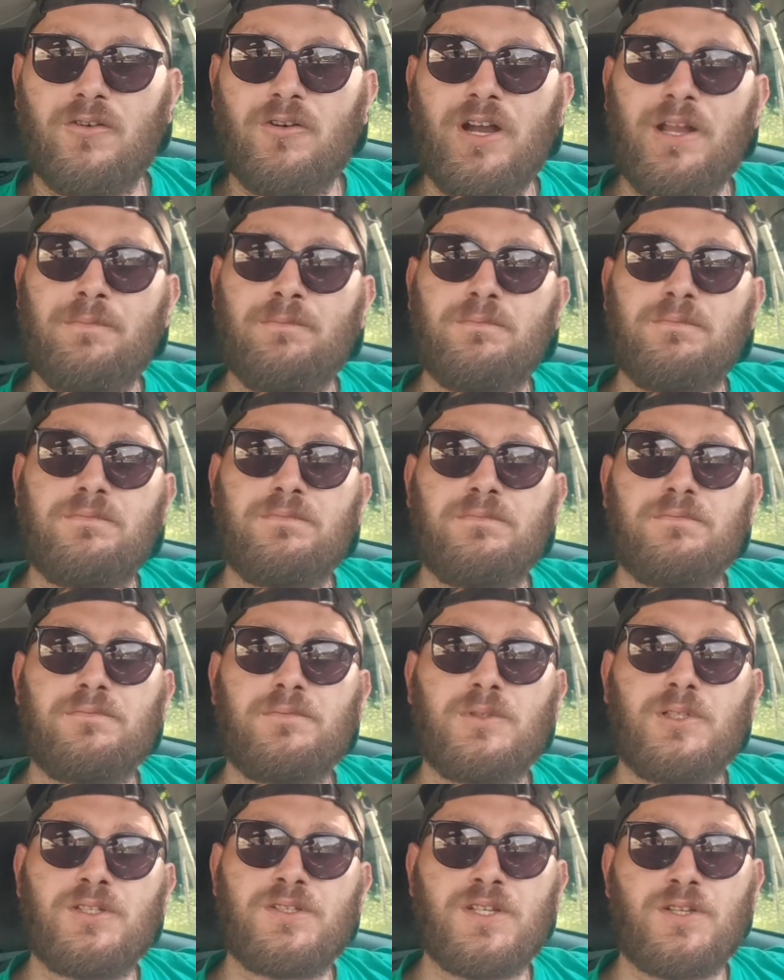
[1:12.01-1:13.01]
Ouais.
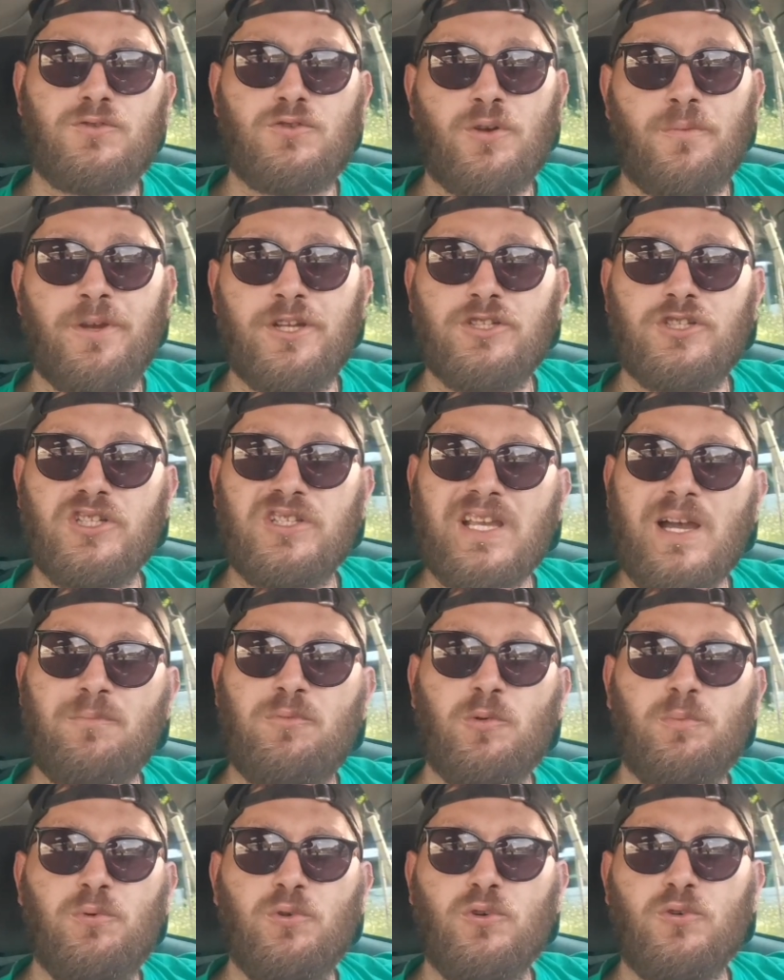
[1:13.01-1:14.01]
cette semaine, j'étais un
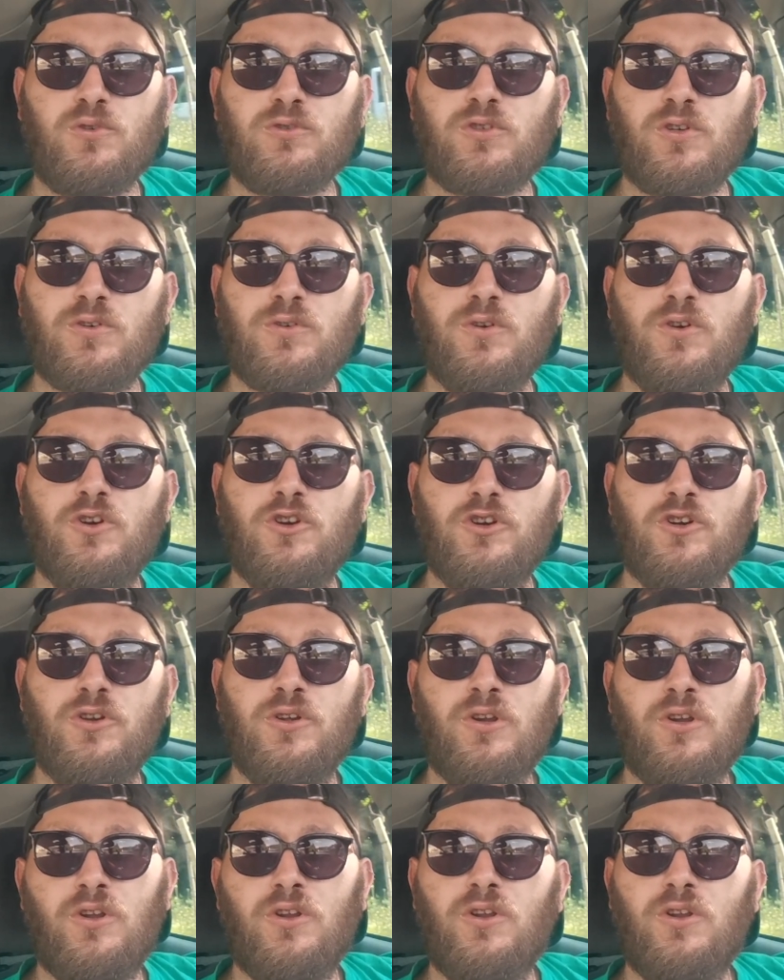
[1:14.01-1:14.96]
peu plus content que,